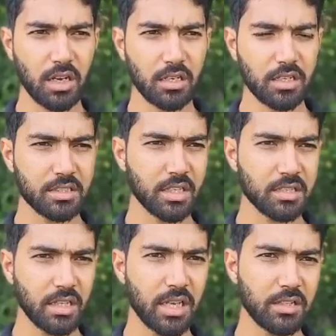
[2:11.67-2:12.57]

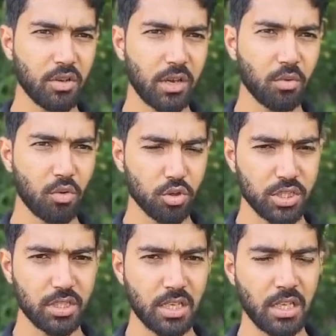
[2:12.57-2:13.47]
डिस्ट्रिक्स नई जो है वो
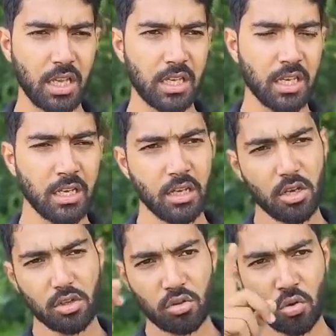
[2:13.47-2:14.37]
घोषित की गई हैं
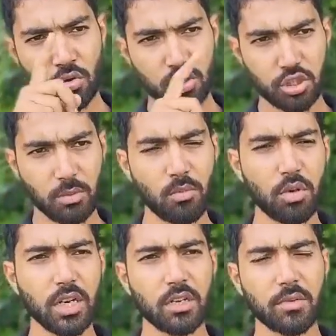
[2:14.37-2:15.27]
तो जम्मू
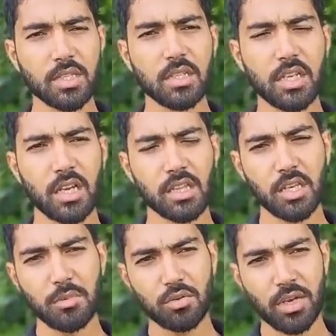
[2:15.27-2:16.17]
के डिवीज़न के
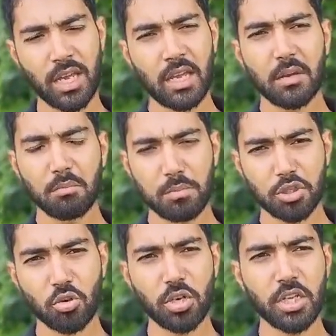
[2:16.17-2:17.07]
अंदर भी जो है
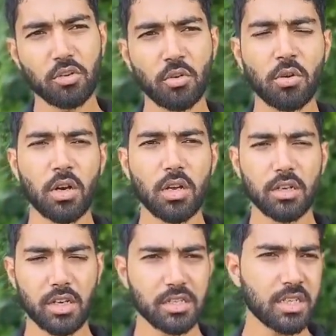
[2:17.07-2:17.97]
बसोली को
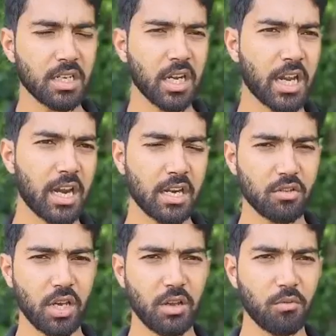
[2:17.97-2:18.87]
डिस्ट्रिक्ट का कैडर
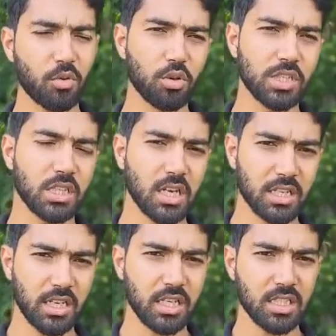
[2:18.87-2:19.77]
जो है वो घोषित कर
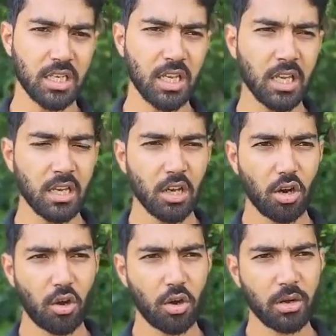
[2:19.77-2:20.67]
देना चाहिए
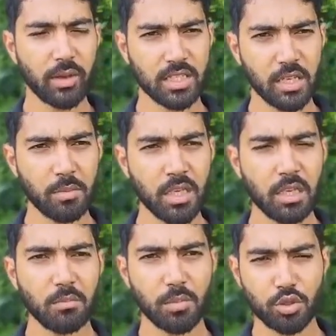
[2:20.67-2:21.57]
और वैसे भी
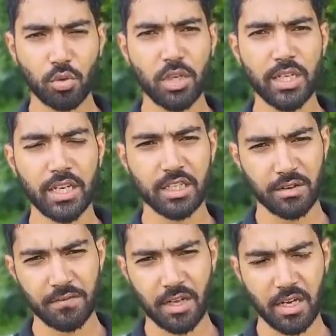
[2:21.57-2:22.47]
बसोली एक
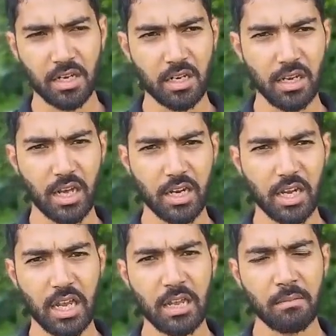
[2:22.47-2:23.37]
टफ़ टेरन
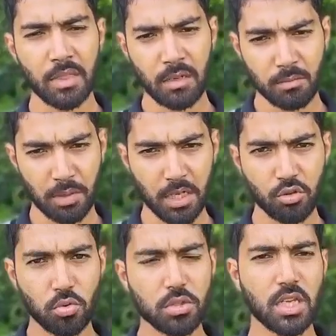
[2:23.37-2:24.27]
इलाका है बड़े
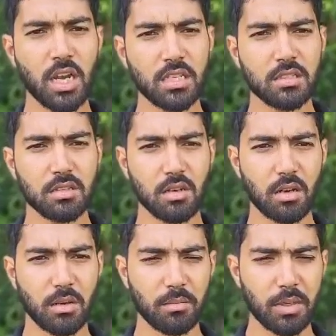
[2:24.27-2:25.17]
दूर दराज
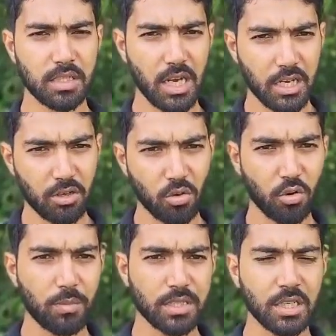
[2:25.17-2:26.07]
में जाके
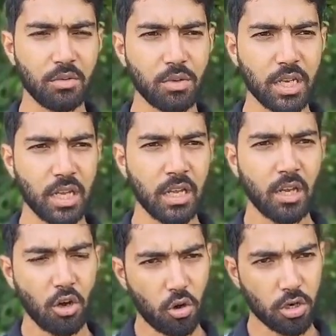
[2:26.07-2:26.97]
लोग बसे हुए हैं
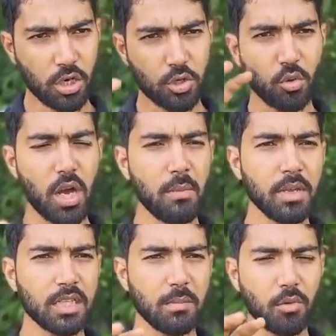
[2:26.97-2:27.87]
और कठुआ
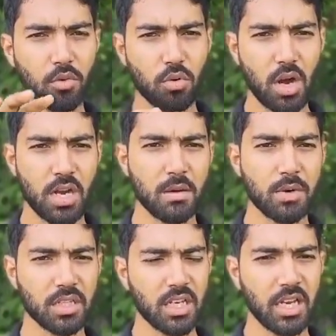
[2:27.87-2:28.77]
में जब उनको आना
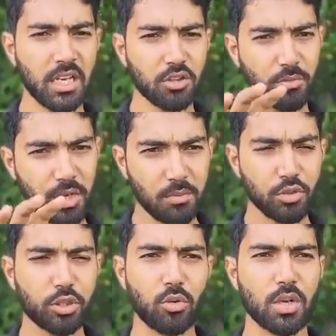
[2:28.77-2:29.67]
पड़ता है तो बड़ी
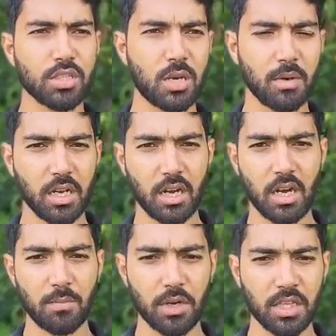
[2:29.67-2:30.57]
मुश्किलों का सामना
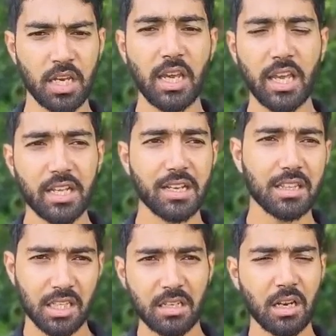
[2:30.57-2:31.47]
करना पड़ता है एक एक
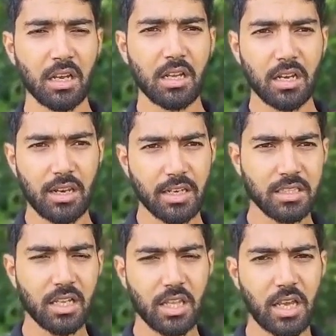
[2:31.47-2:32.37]
दिन लग
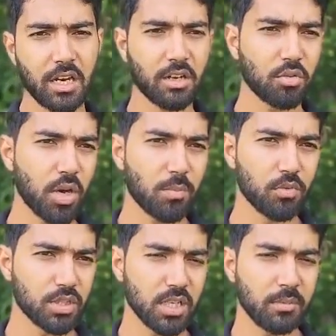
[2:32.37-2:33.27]
जाता है कठुआ
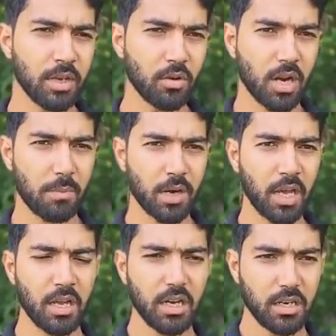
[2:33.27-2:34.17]
पहुंचने में और
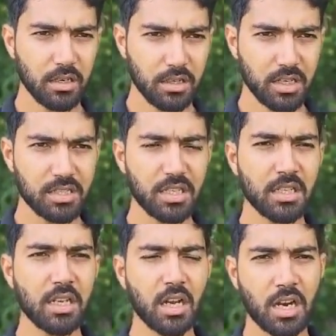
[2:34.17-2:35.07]
अपना
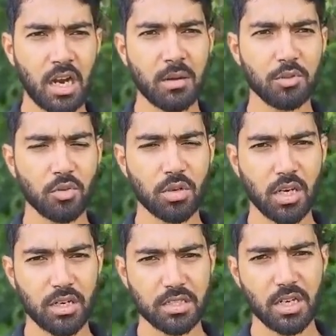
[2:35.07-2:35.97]
डिस्ट्रिक्ट का काम जो उनका
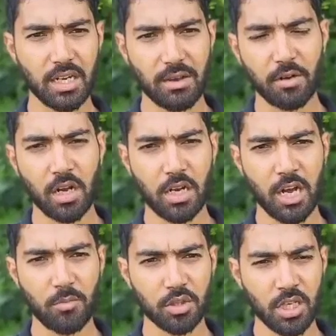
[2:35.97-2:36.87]
डिस्ट्रिक्ट लेवल का
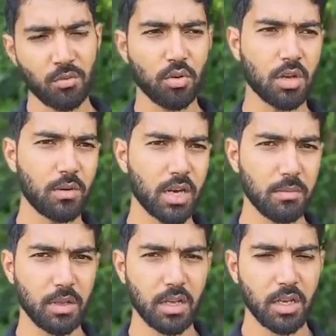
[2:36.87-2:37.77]
काम होता है वो करवाने
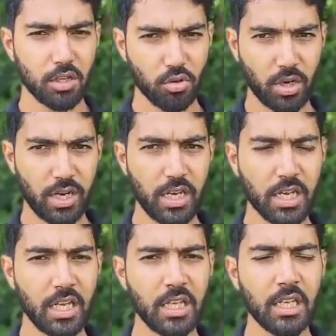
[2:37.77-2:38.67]
में तो कहीं ना
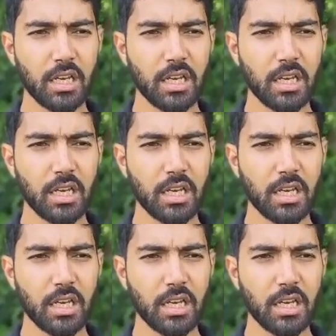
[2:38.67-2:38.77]
कहीं